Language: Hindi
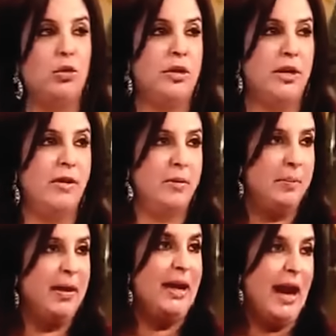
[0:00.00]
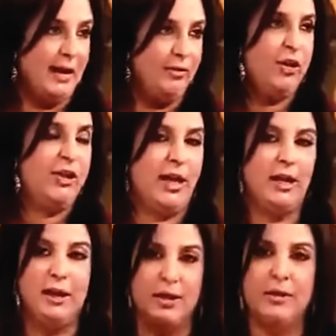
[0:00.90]
to give him a big hand for
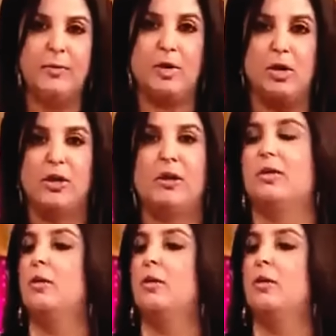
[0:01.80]
saying this because